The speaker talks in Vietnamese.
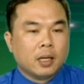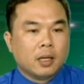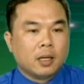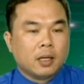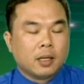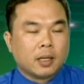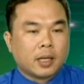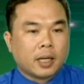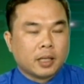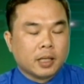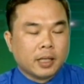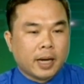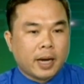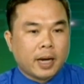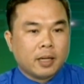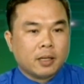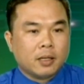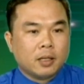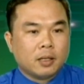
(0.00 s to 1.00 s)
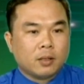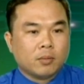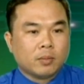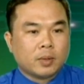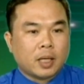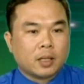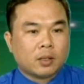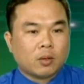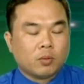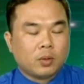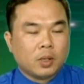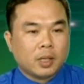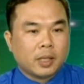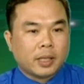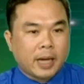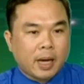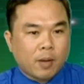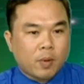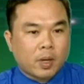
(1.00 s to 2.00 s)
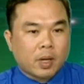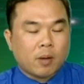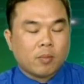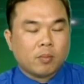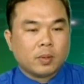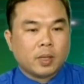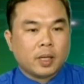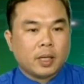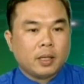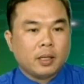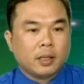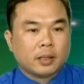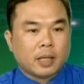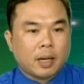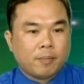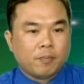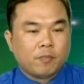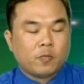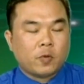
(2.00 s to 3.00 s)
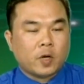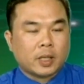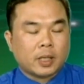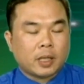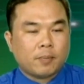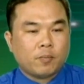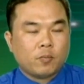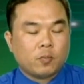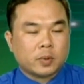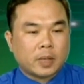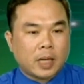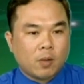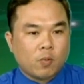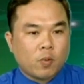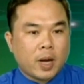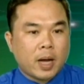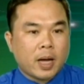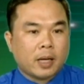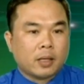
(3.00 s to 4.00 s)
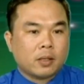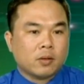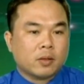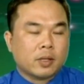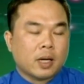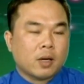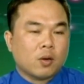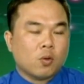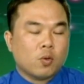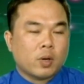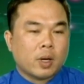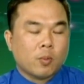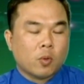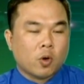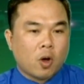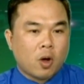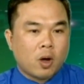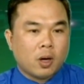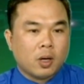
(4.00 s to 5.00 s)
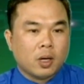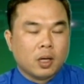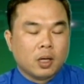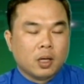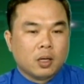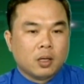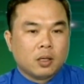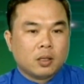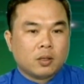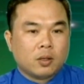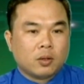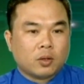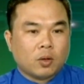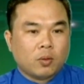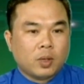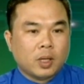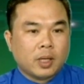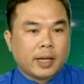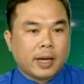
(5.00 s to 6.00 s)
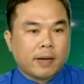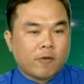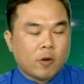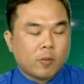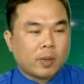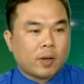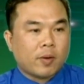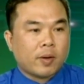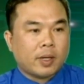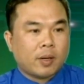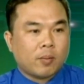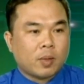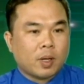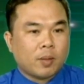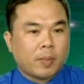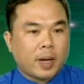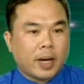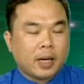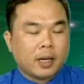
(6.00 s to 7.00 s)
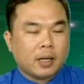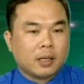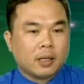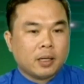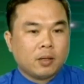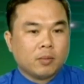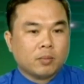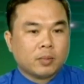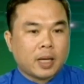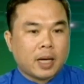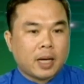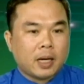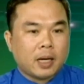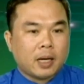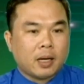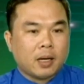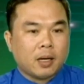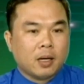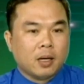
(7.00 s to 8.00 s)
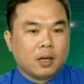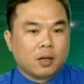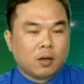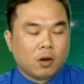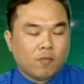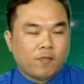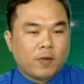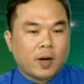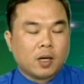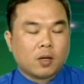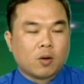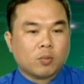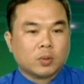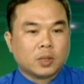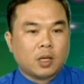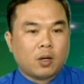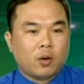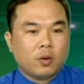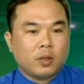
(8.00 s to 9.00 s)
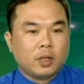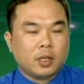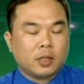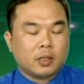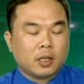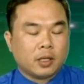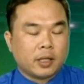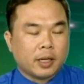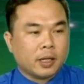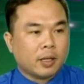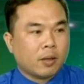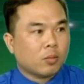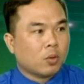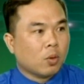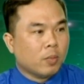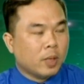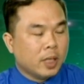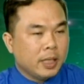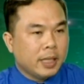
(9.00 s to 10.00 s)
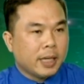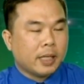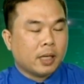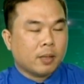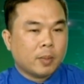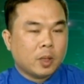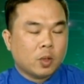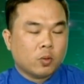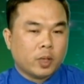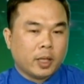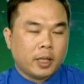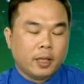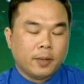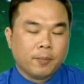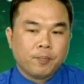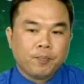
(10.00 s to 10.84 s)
ờ, cái thứ hai nữa là chúng ta tổ chức các hoạt động để thăm và tặng tặng quà cho các cụ cán bộ đoàn rồi tổ chức các phong trào hành động cách mạng để chúng ta là góp phần cùng xã hội để thực hiện nông thôn mới và dân minh đô thị